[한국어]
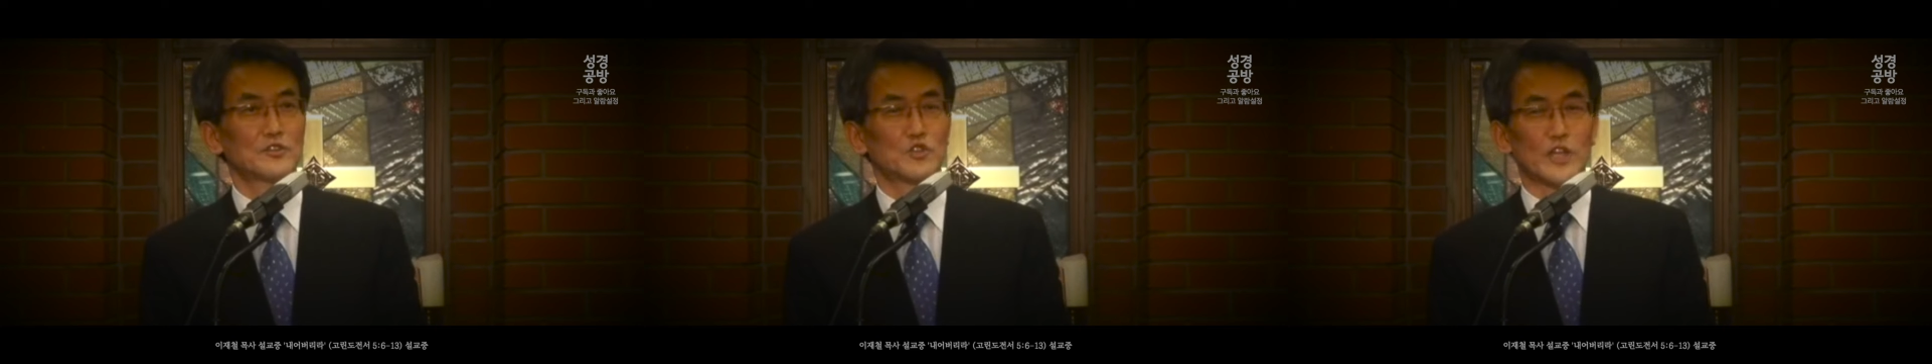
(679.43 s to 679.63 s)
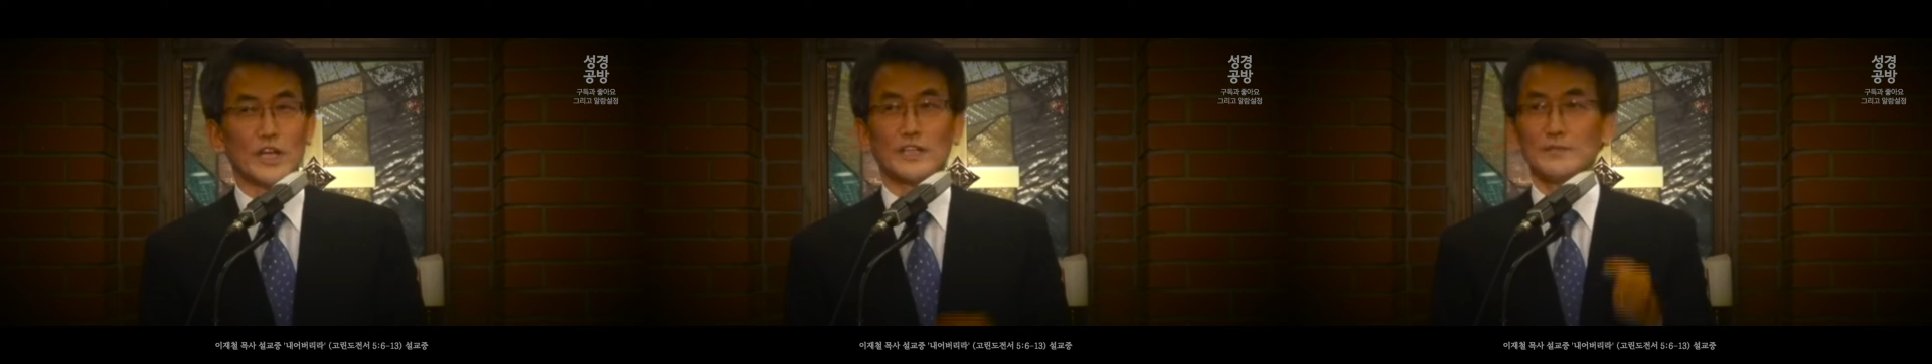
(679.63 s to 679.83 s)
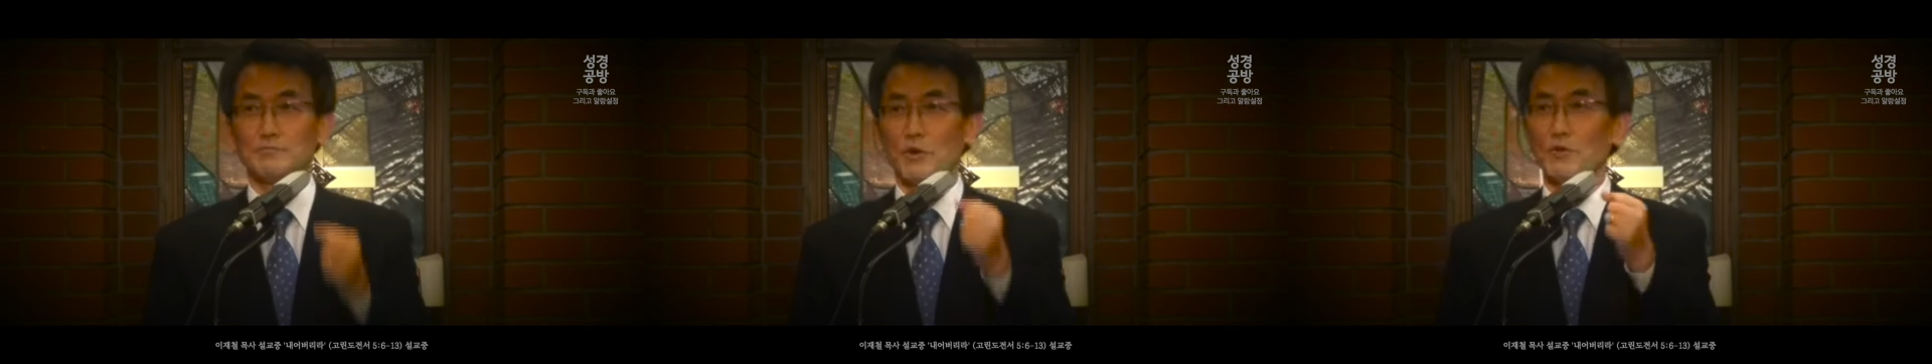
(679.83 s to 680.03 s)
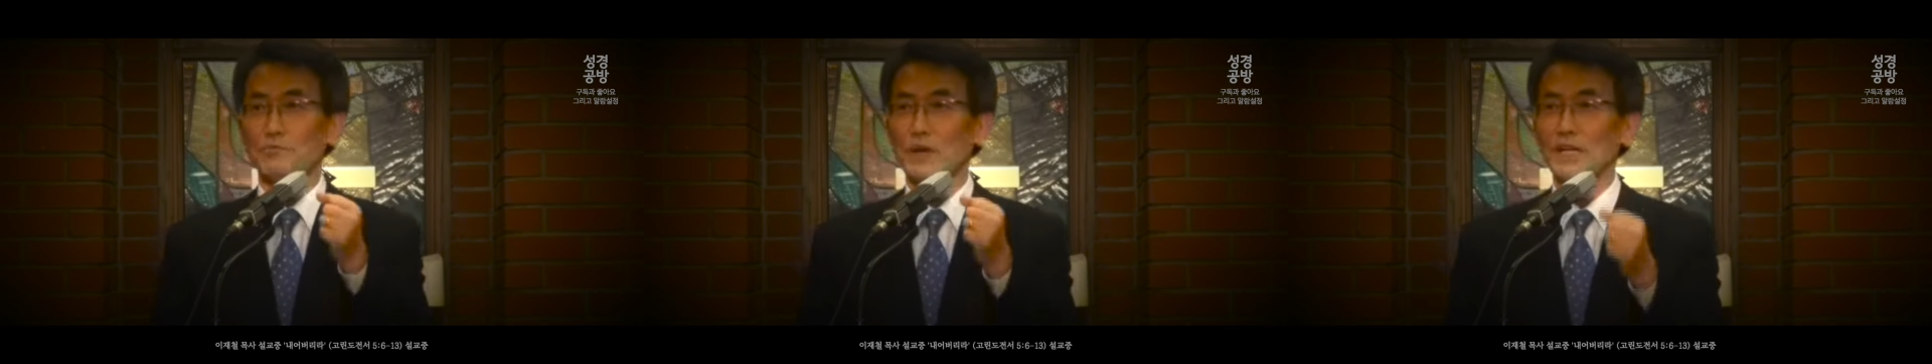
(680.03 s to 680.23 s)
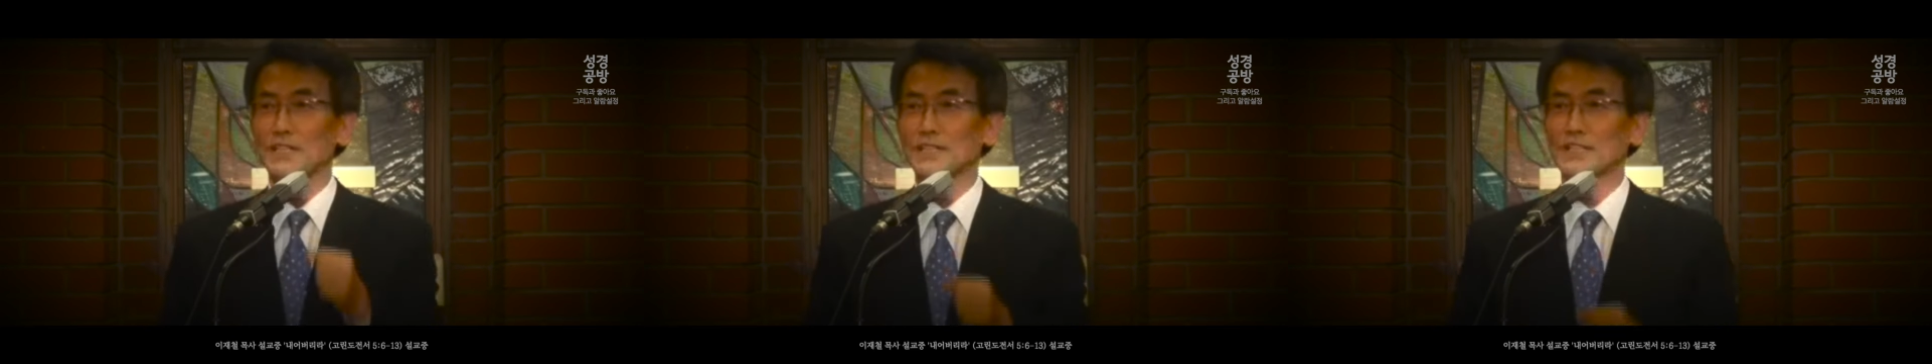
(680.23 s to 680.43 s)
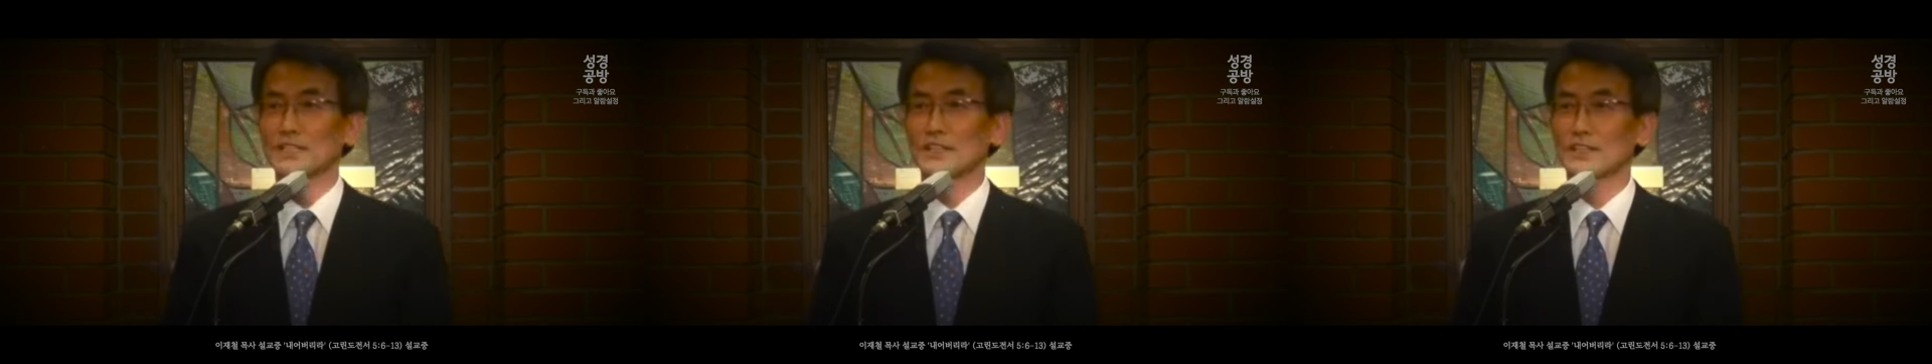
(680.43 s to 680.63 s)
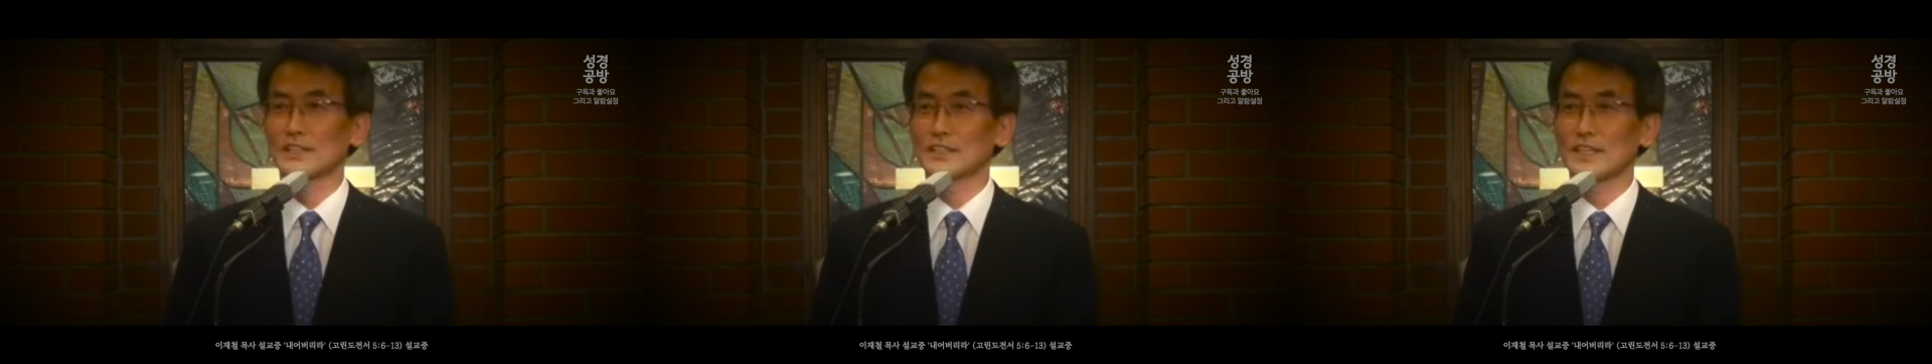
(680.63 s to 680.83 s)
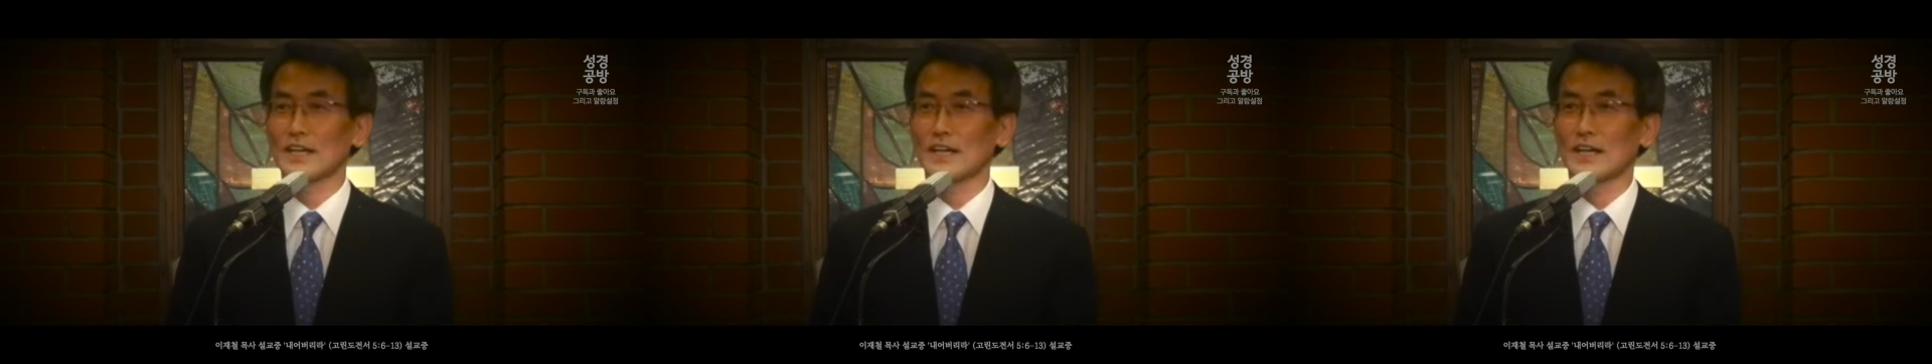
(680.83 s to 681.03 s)
죄의 폭발력이 더
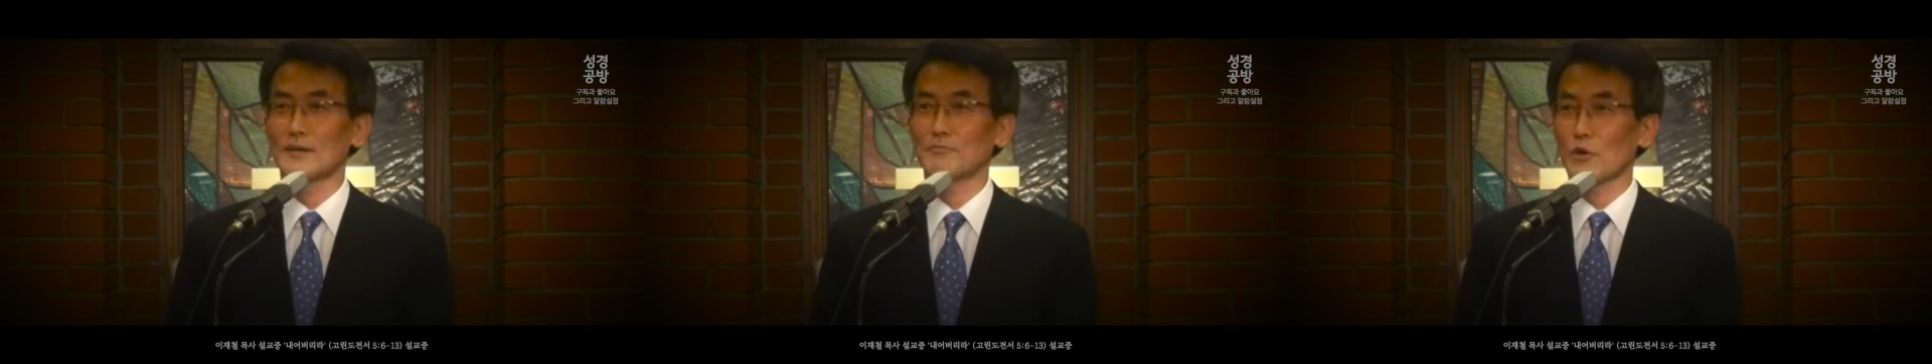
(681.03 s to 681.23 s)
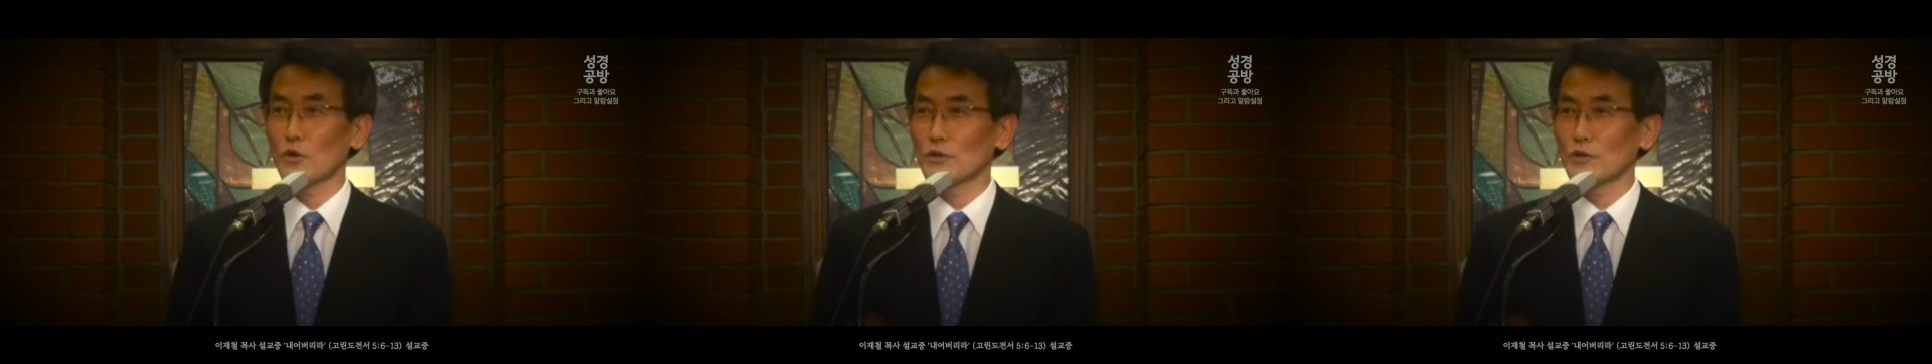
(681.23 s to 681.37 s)
크냐